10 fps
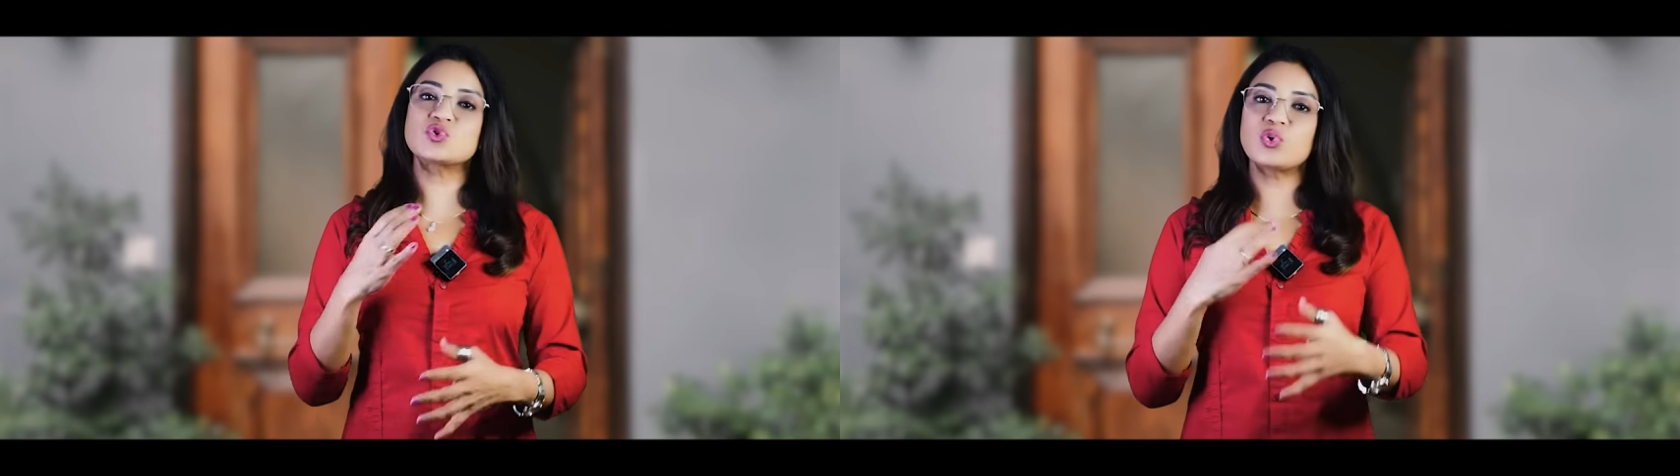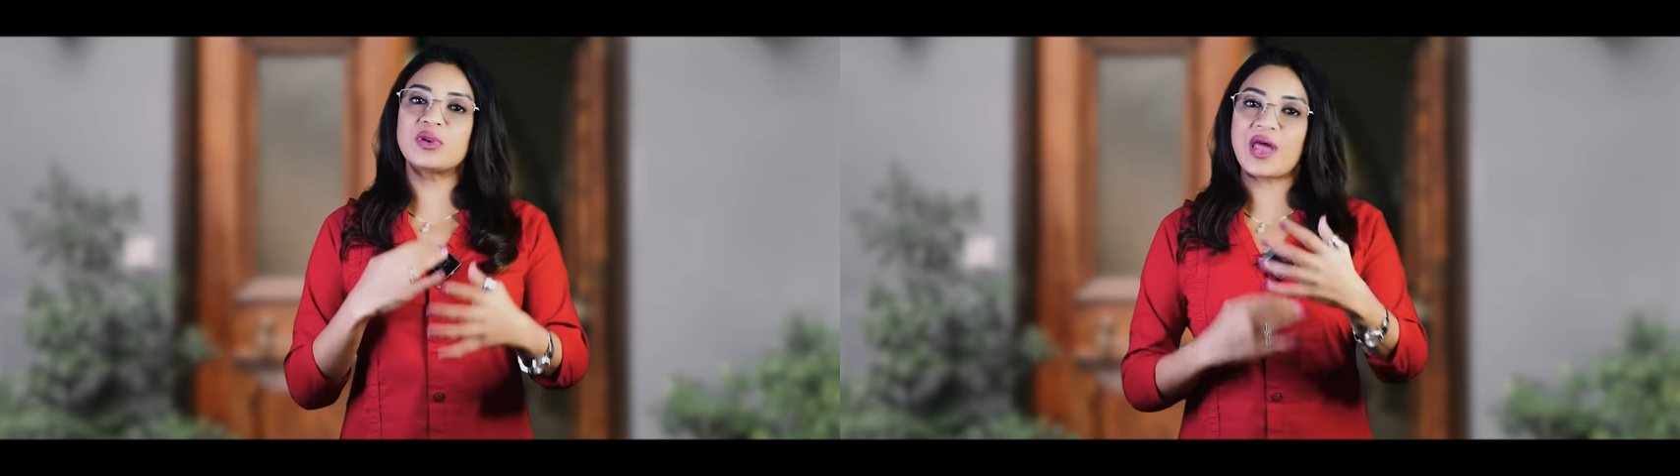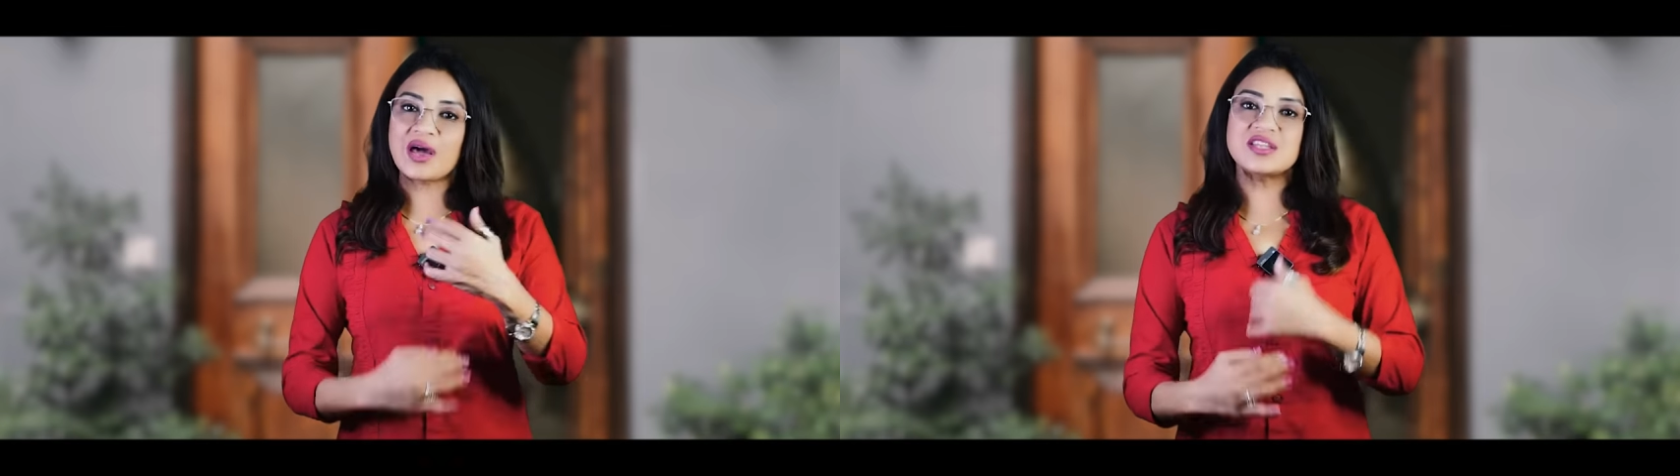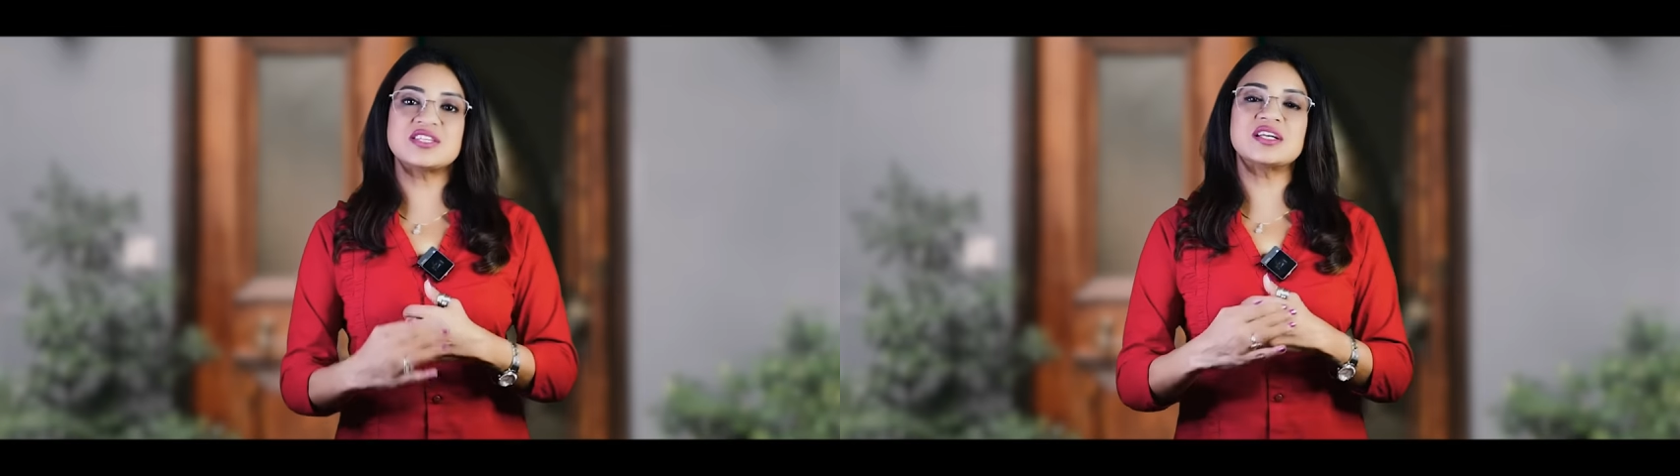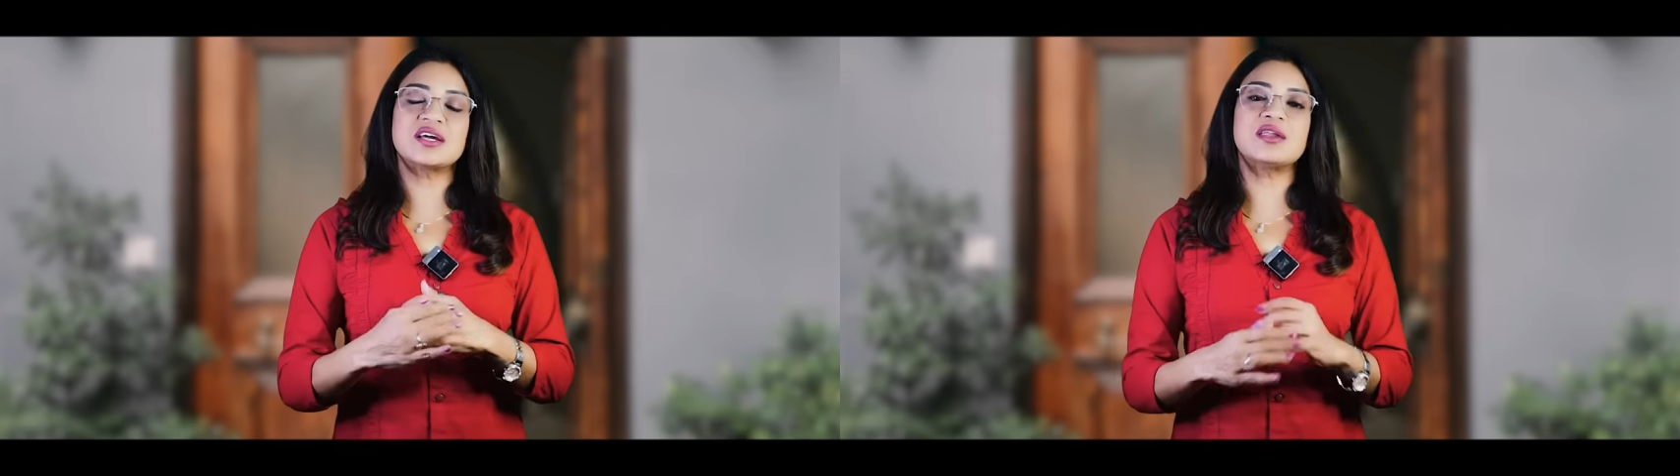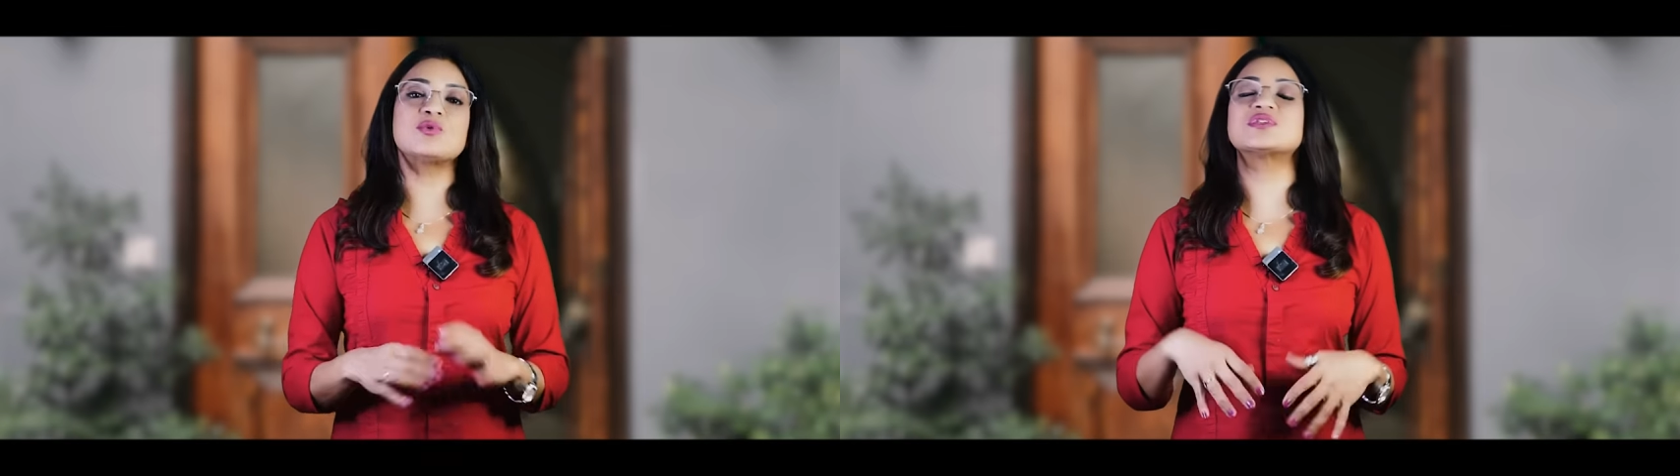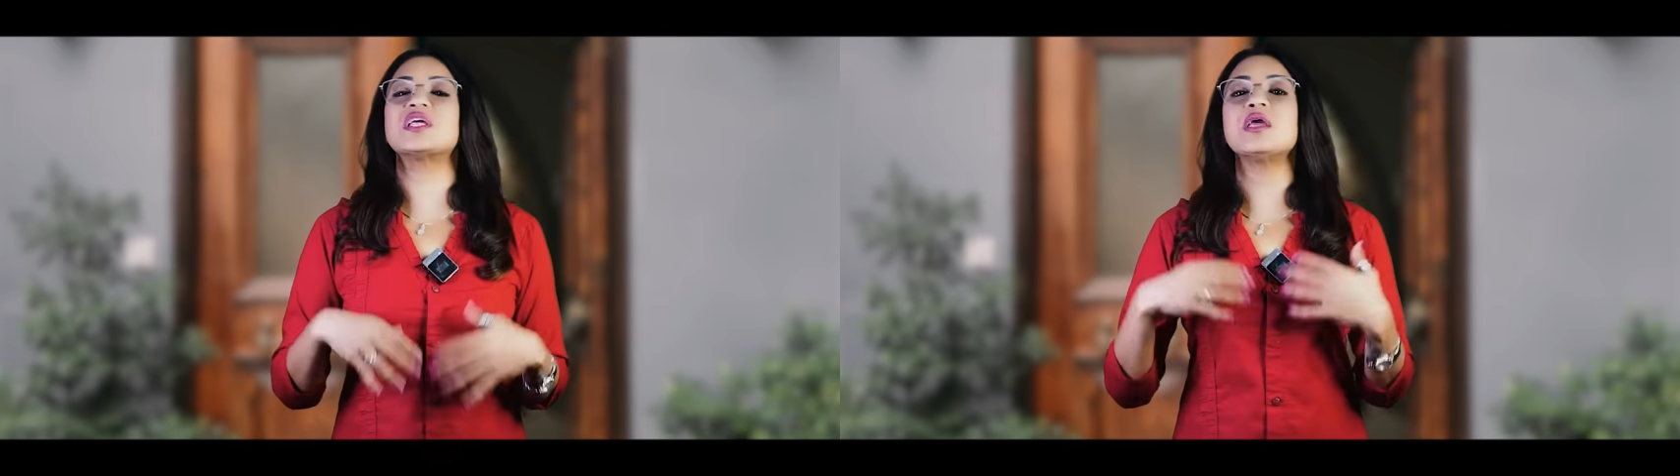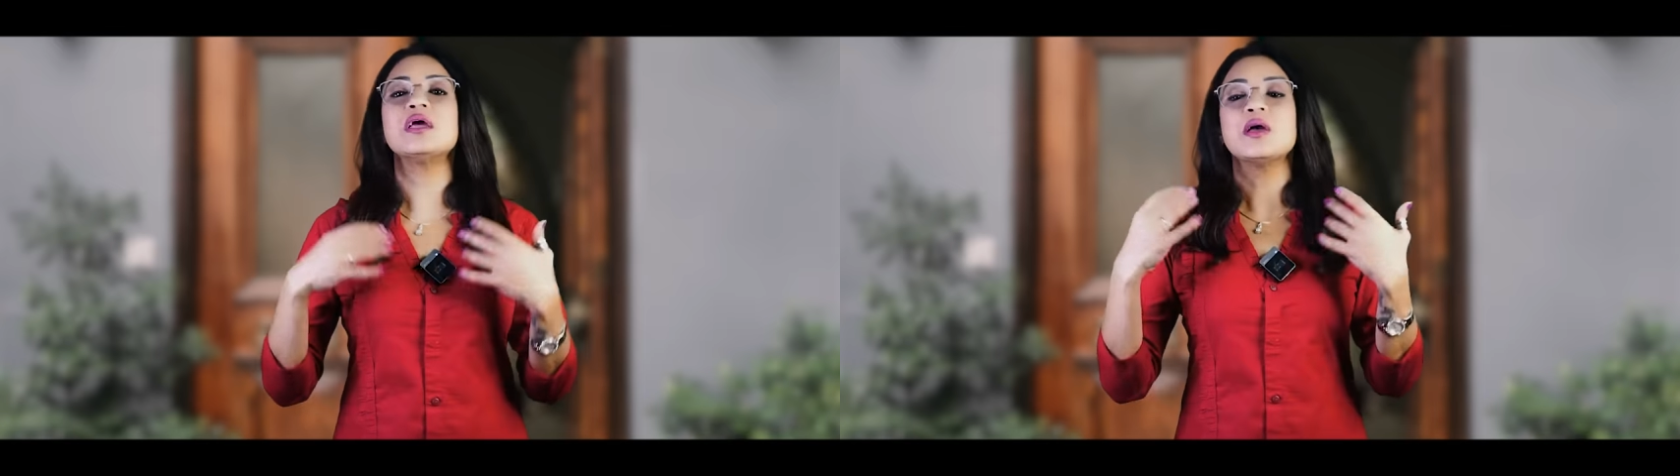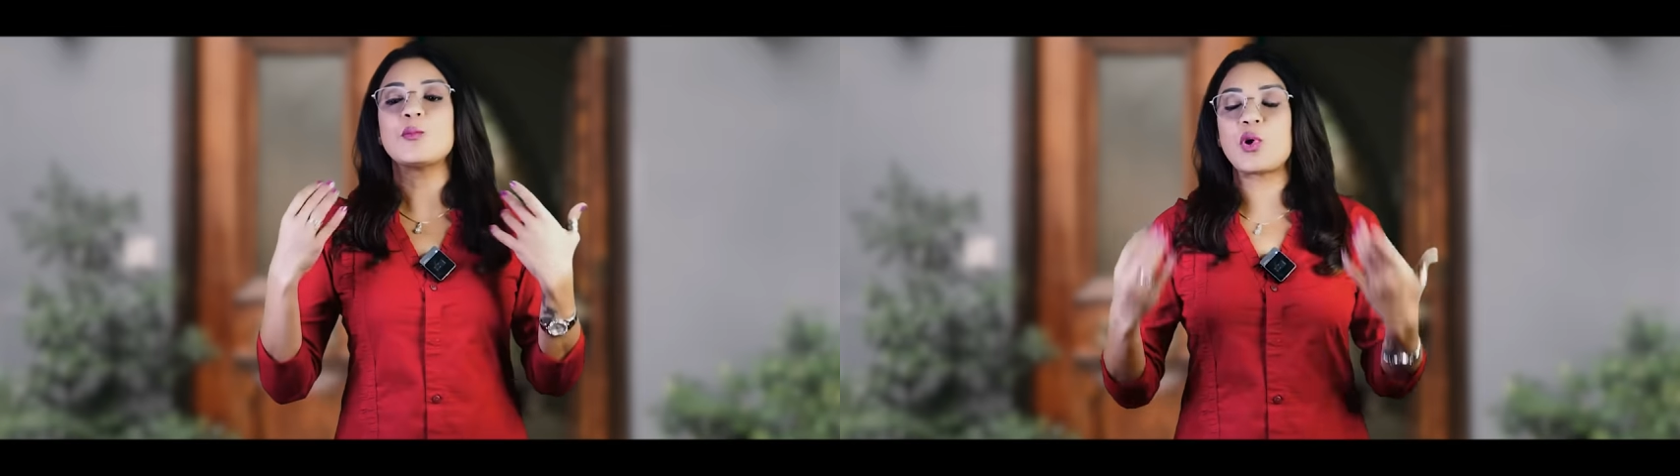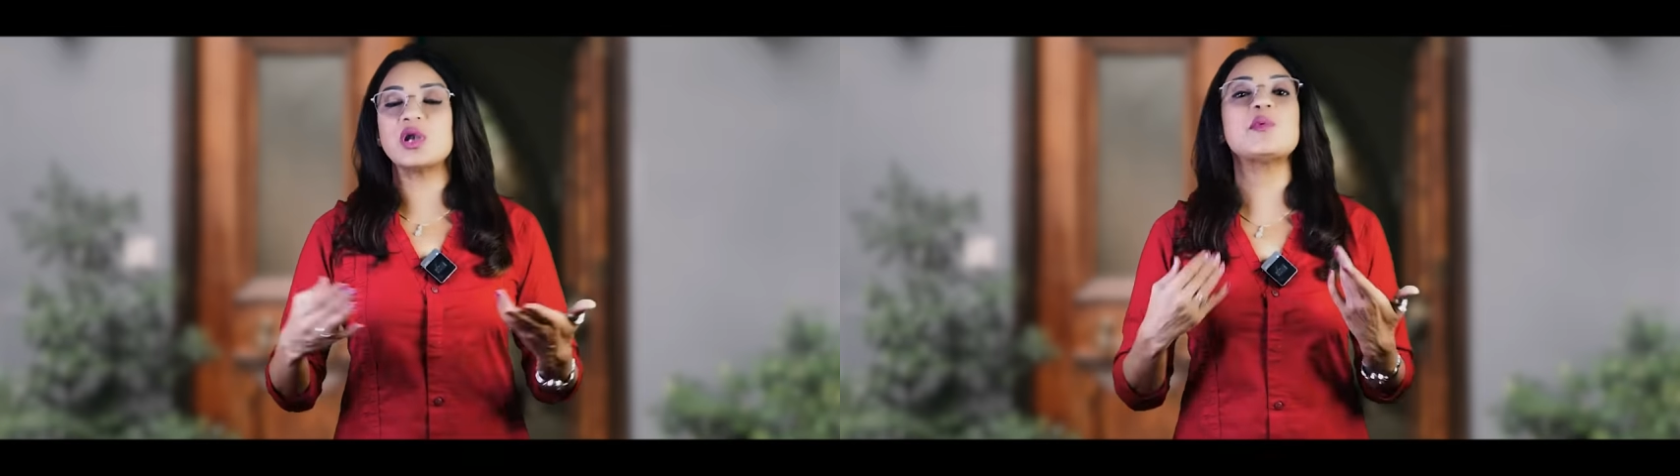उसको ना रिजेक्ट करें उसके लिए
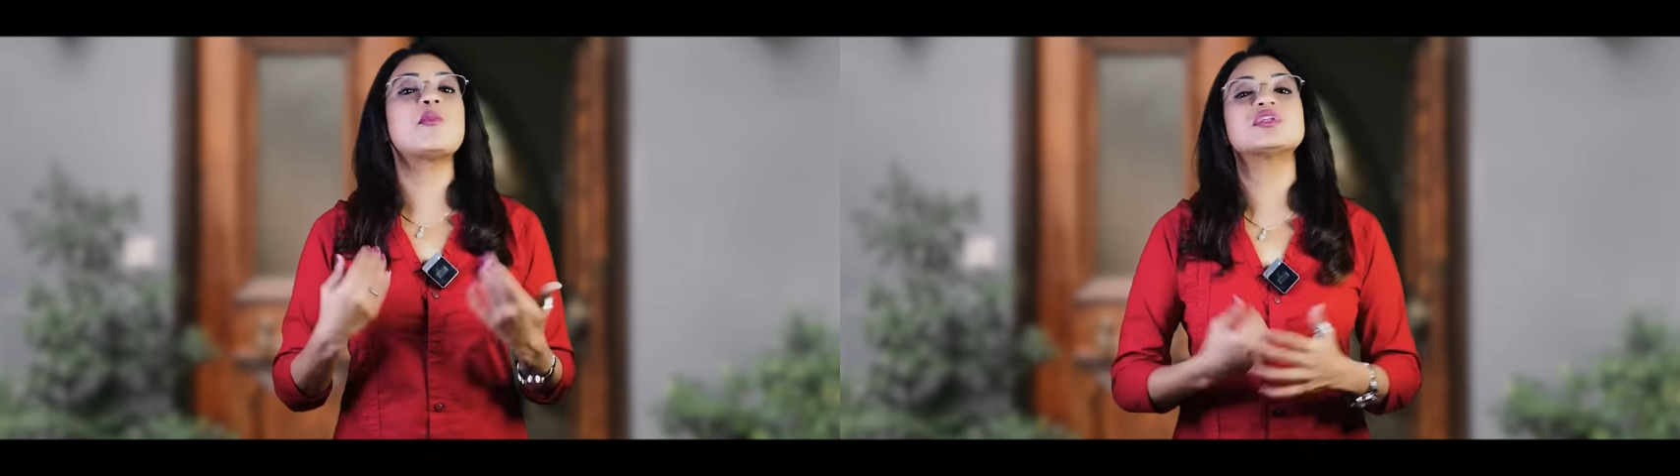बॉडी में